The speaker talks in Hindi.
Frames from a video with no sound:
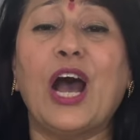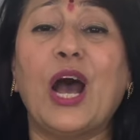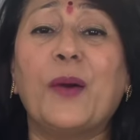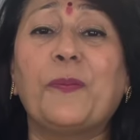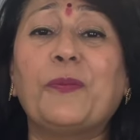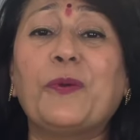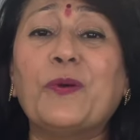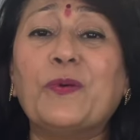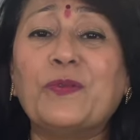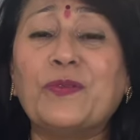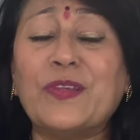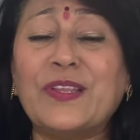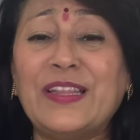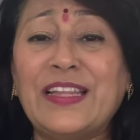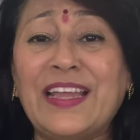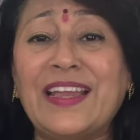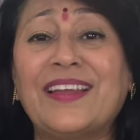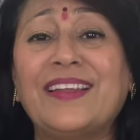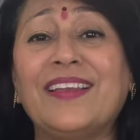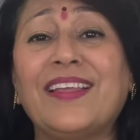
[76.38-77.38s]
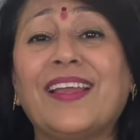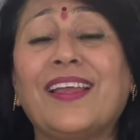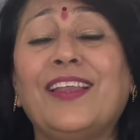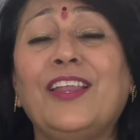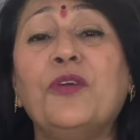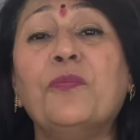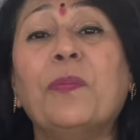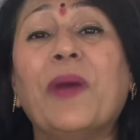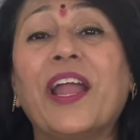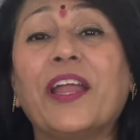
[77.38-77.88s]
आपको उसे देखने के
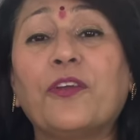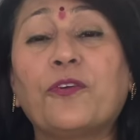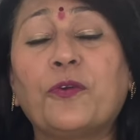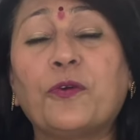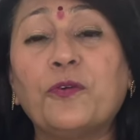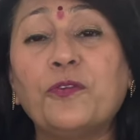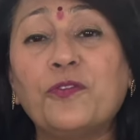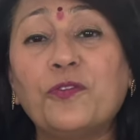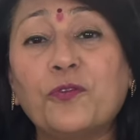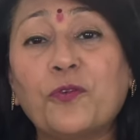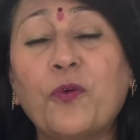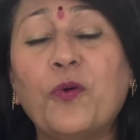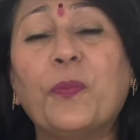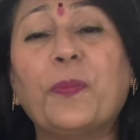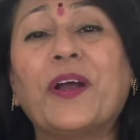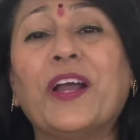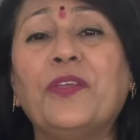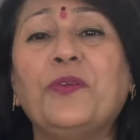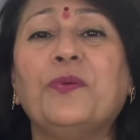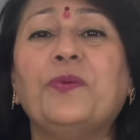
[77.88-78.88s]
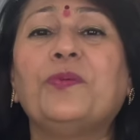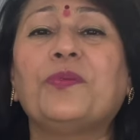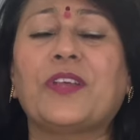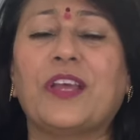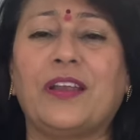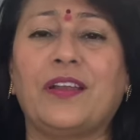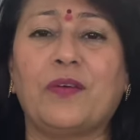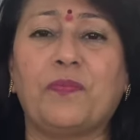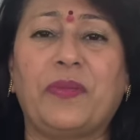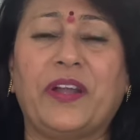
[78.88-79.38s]
लिए माइक्रोस्कोप का यूज़
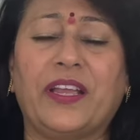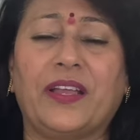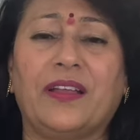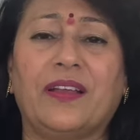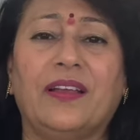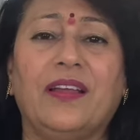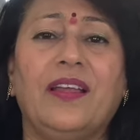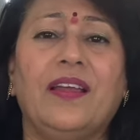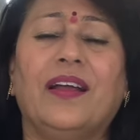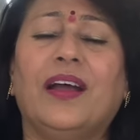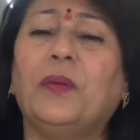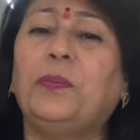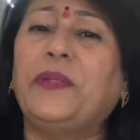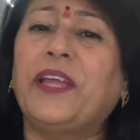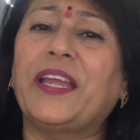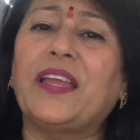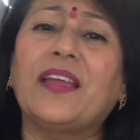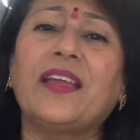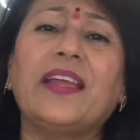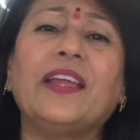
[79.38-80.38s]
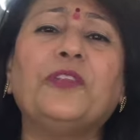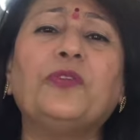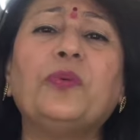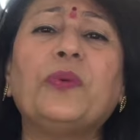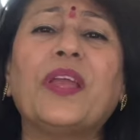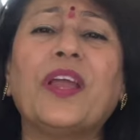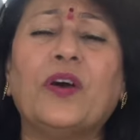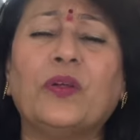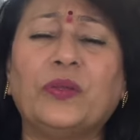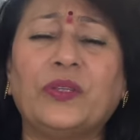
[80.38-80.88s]
करना पड़ेगा अब देखिए केतु
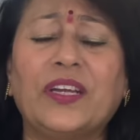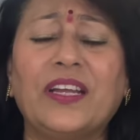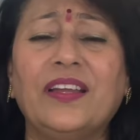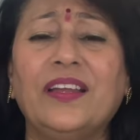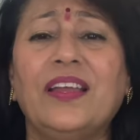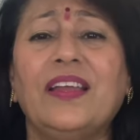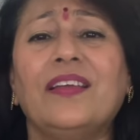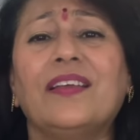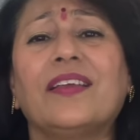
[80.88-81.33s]
क्या होता है